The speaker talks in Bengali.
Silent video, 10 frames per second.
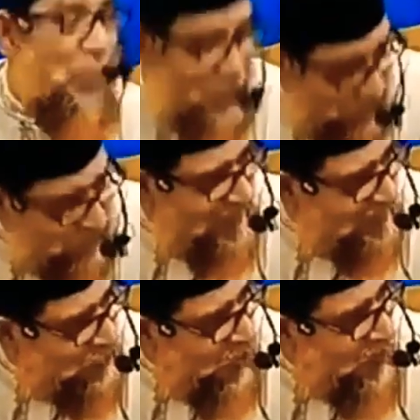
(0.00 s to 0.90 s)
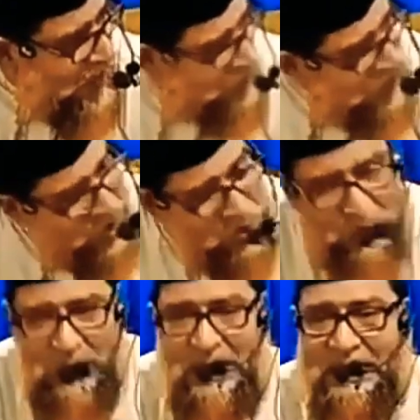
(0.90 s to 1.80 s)
অপরটাও দেখতে হবে আসলে
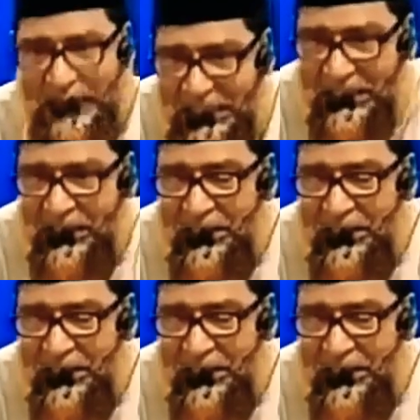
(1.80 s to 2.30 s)
ঘটনাটা কী